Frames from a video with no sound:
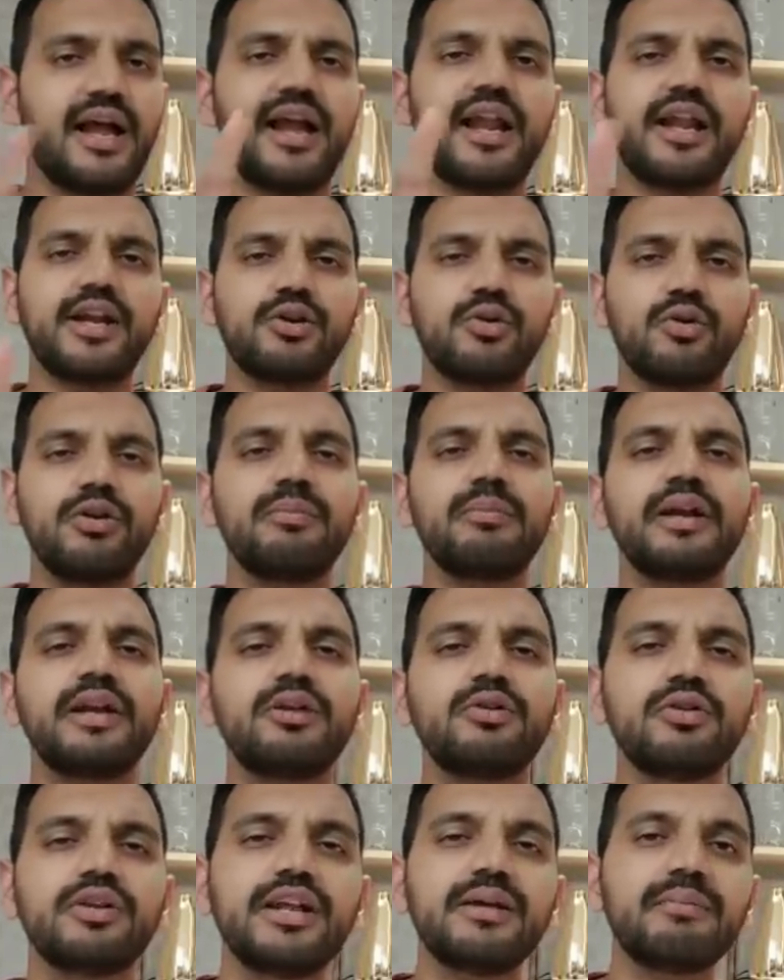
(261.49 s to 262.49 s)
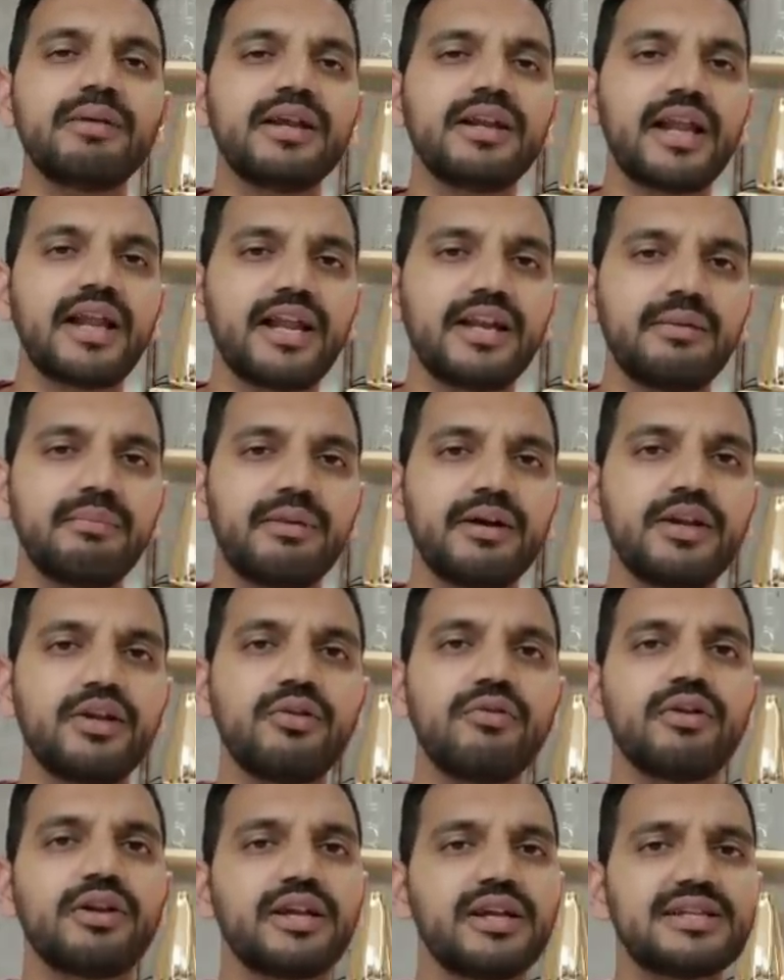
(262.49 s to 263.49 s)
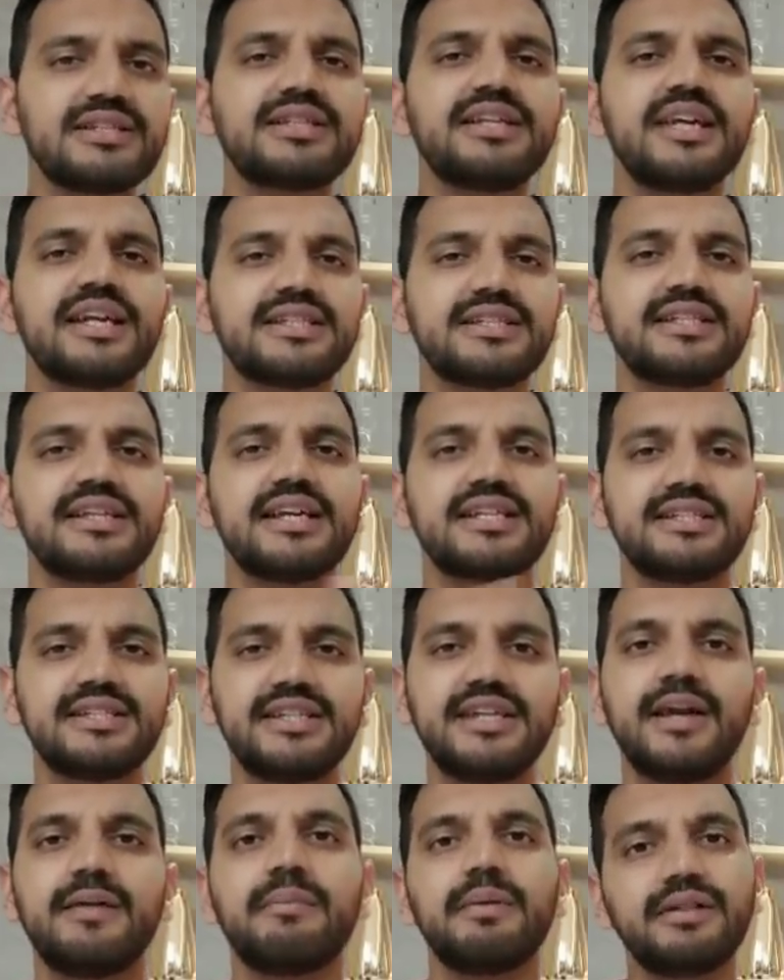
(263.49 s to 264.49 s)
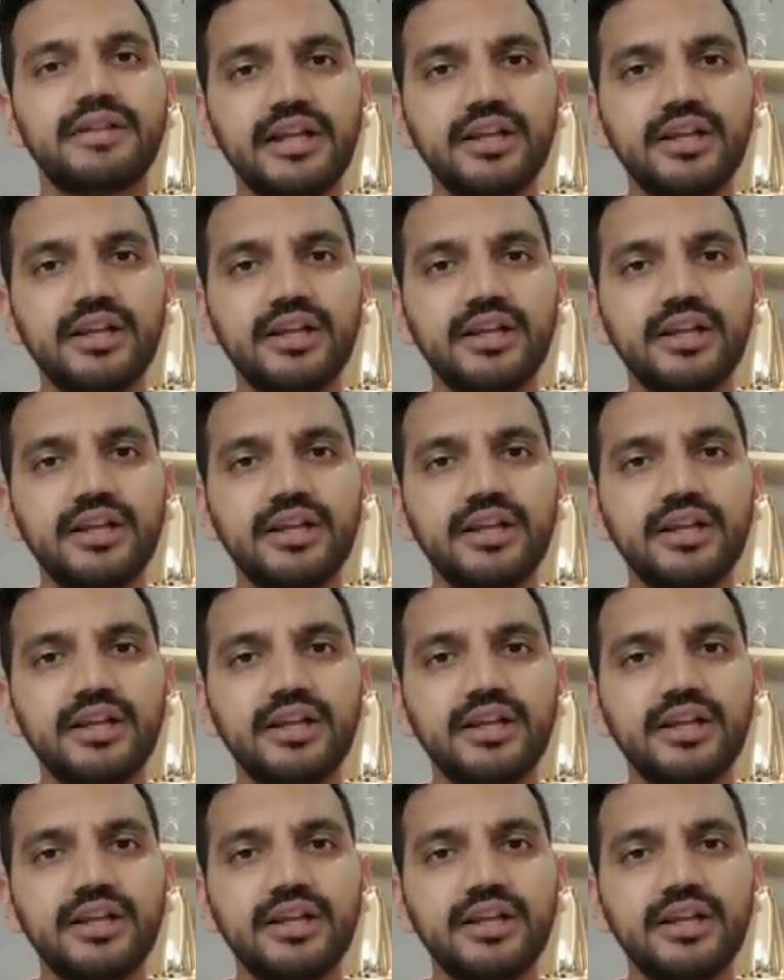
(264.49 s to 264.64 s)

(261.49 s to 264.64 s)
and I don't mean to demean anybody over here, CS, CS, CM,